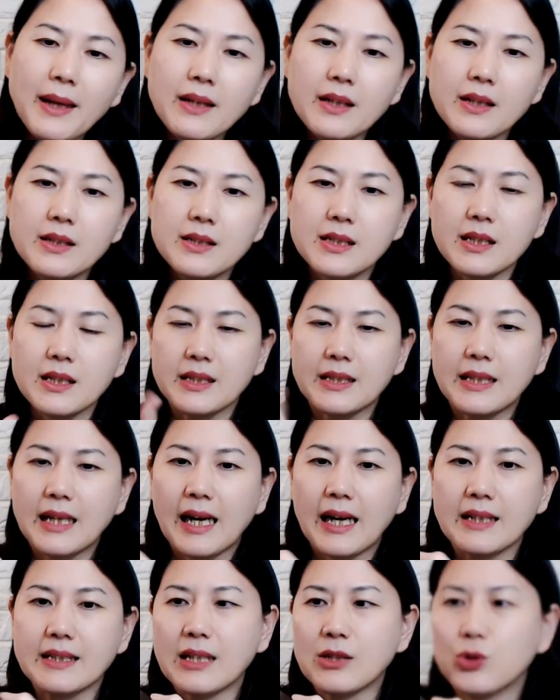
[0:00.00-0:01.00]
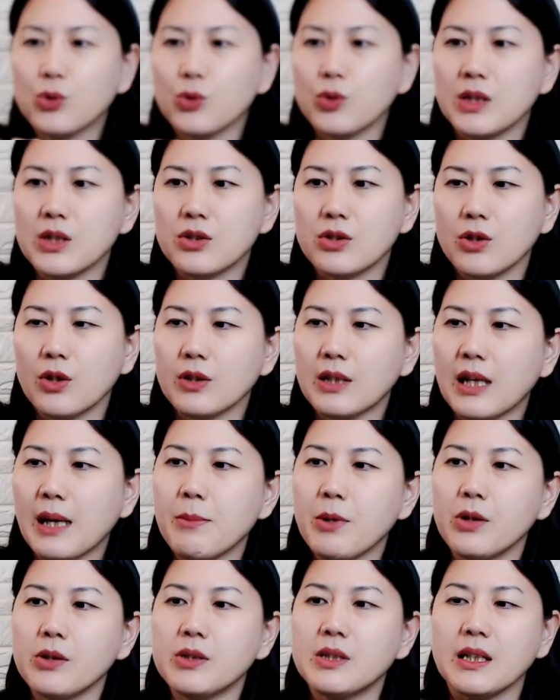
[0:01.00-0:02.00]
的这里呀，它做的时候它
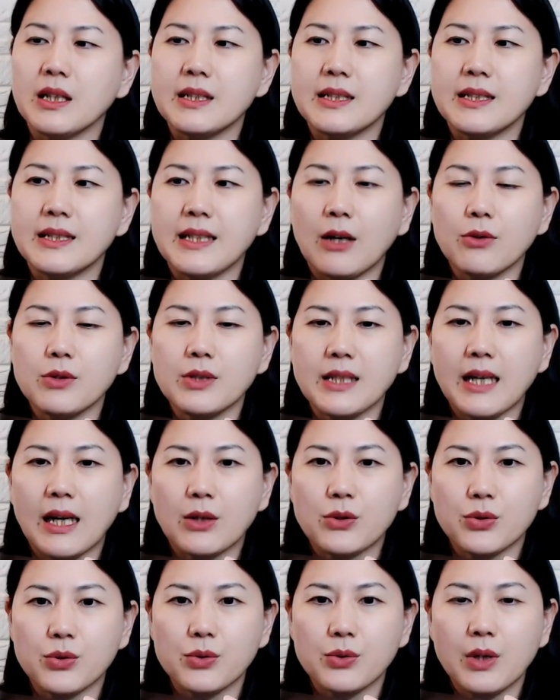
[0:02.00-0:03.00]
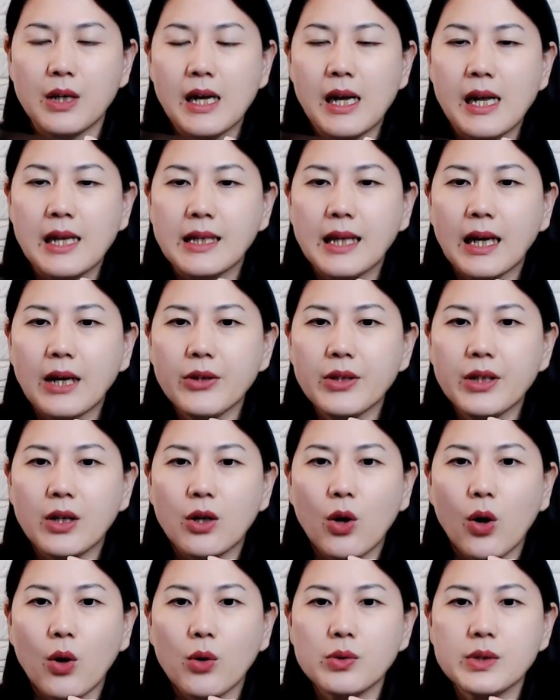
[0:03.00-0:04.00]
没有整个削下去。它有点
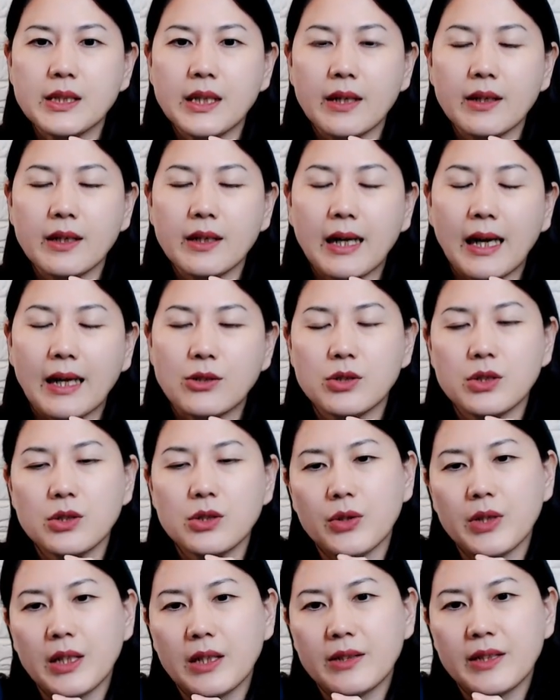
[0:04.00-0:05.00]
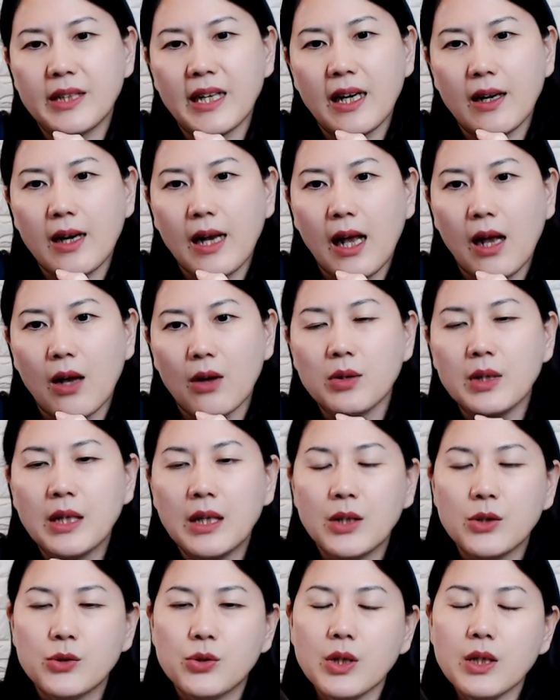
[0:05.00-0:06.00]
空间感，就是有点垫高，
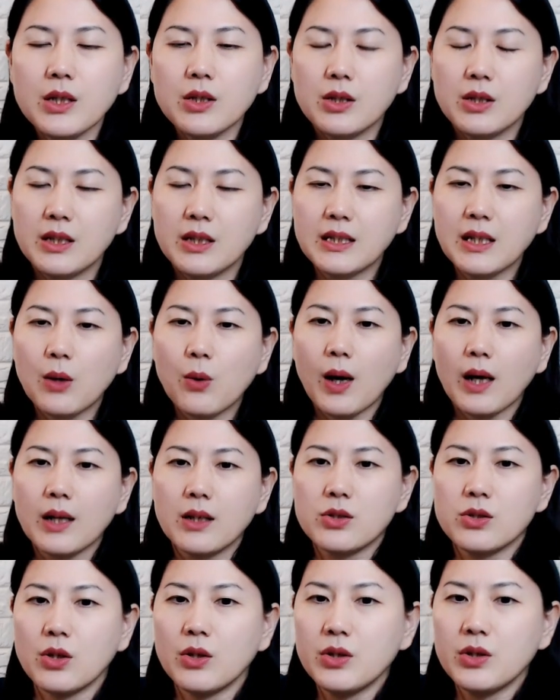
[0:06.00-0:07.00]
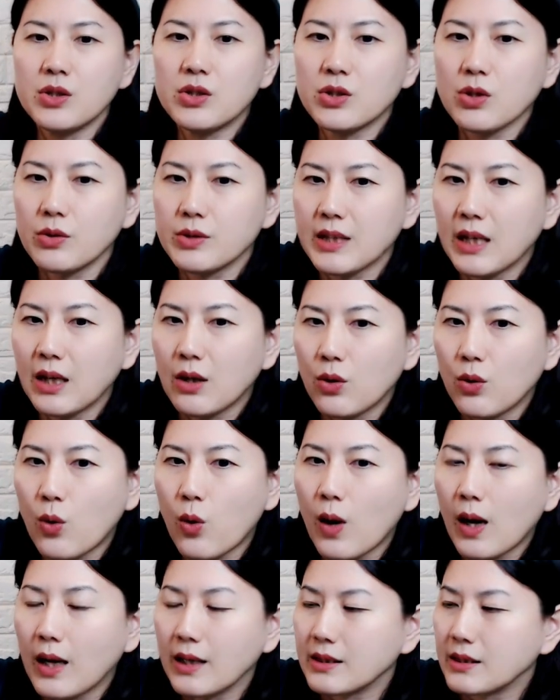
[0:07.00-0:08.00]
所以你在画的时候，你手这样
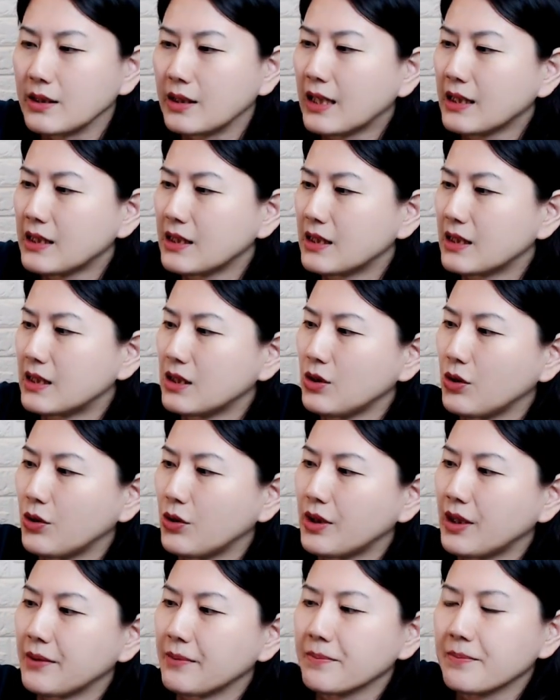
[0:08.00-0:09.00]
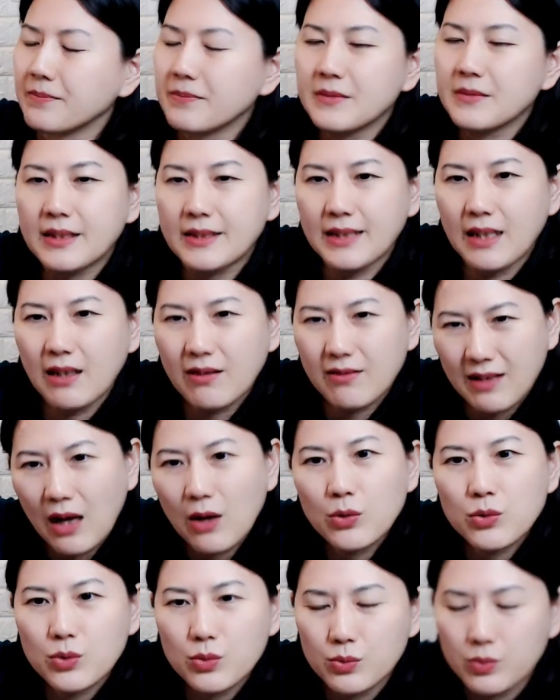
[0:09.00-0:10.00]
挎着它，其实是有点那
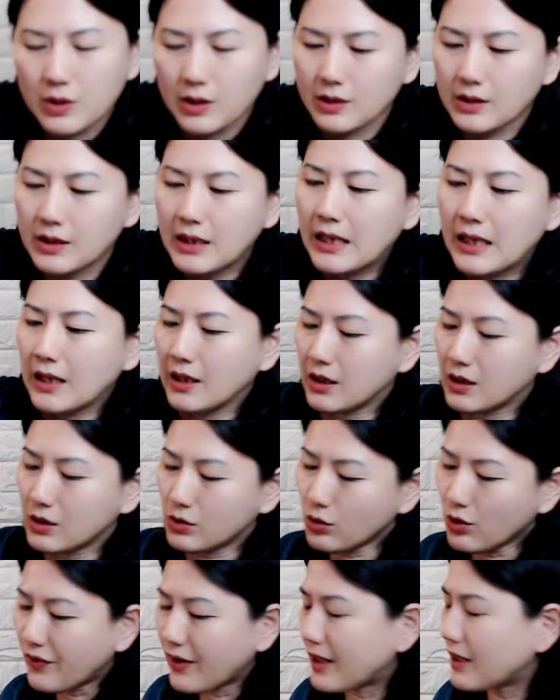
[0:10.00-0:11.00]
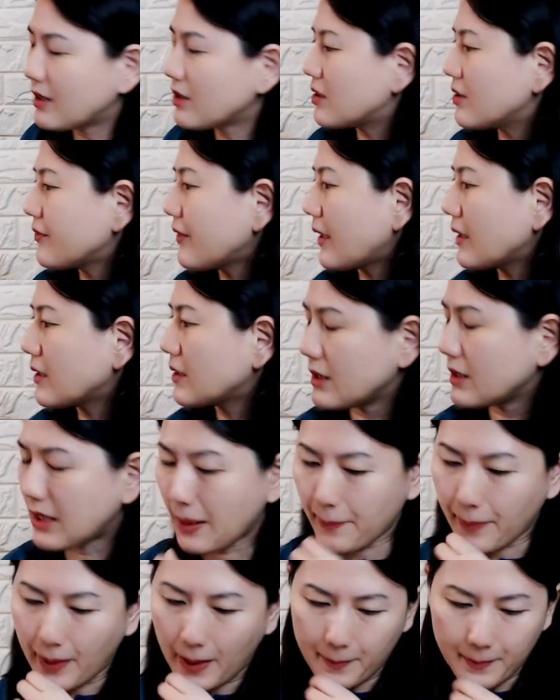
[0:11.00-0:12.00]
高度的。可是我发现十方七它
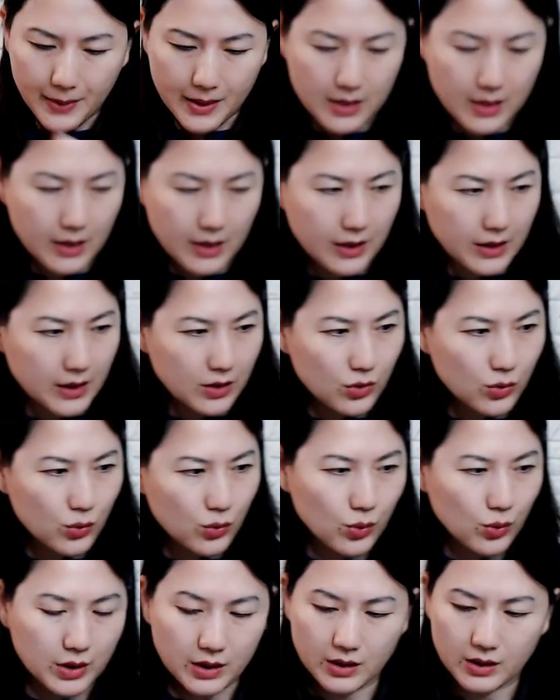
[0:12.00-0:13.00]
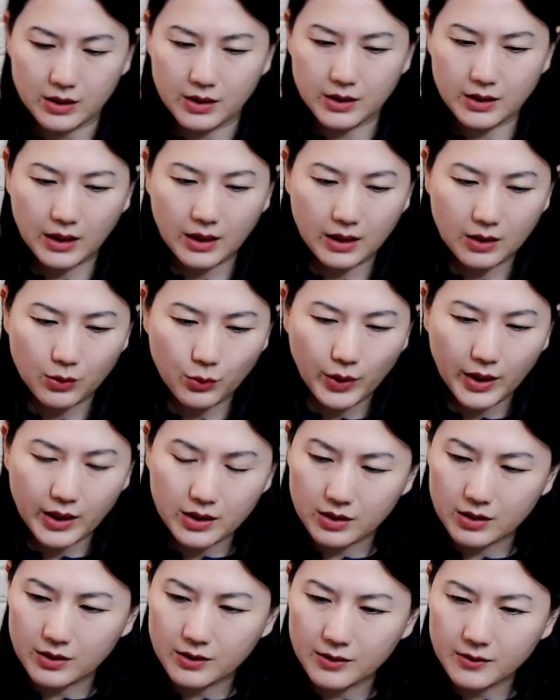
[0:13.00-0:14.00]
旁边这里的坐的这个位置，